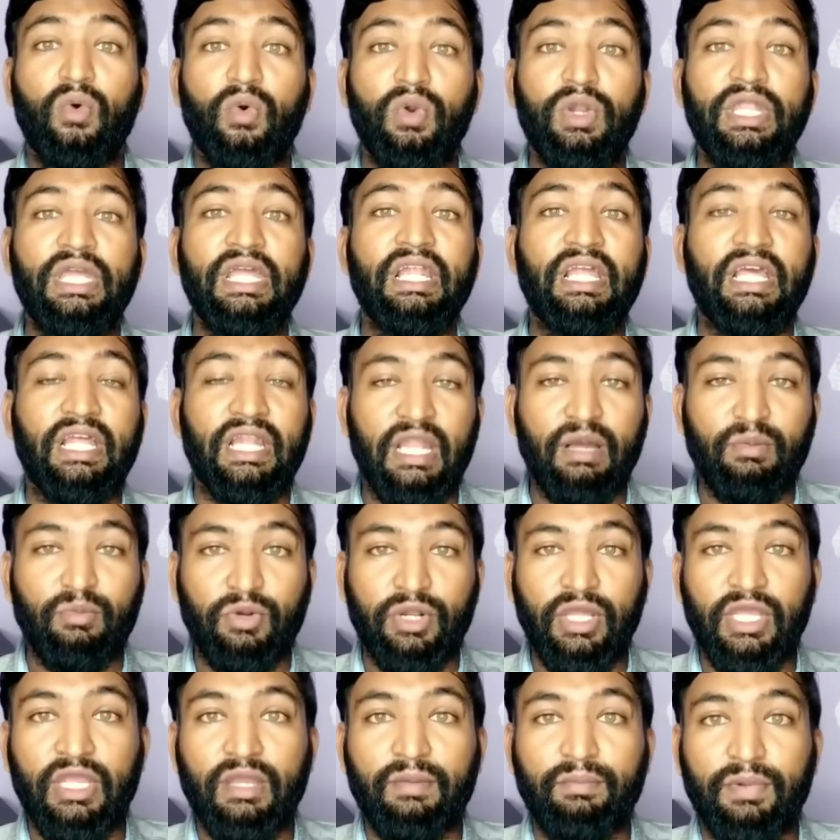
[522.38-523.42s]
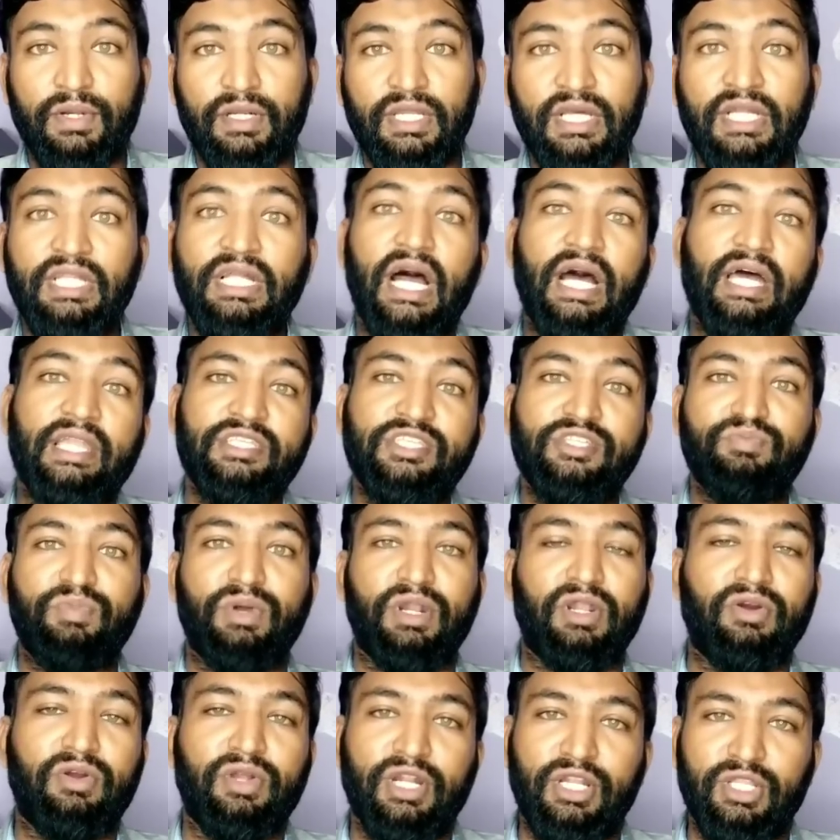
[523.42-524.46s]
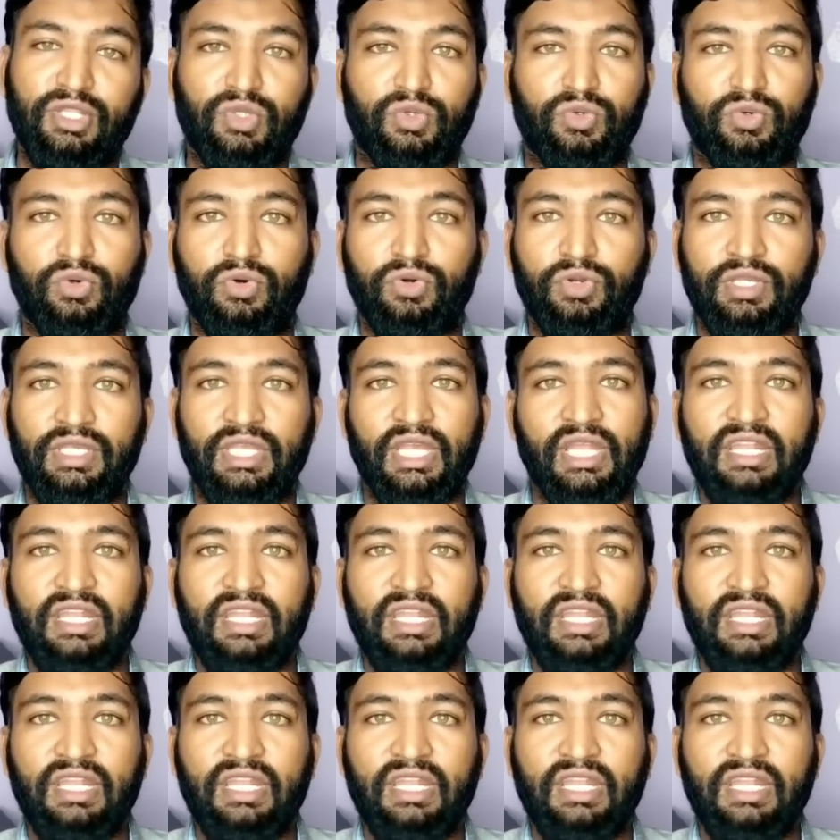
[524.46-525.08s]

உண்டியல்கள் எல்லாம் உடைக்கப்பட்டு அது அரசு பணம் எடுத்துக்கும்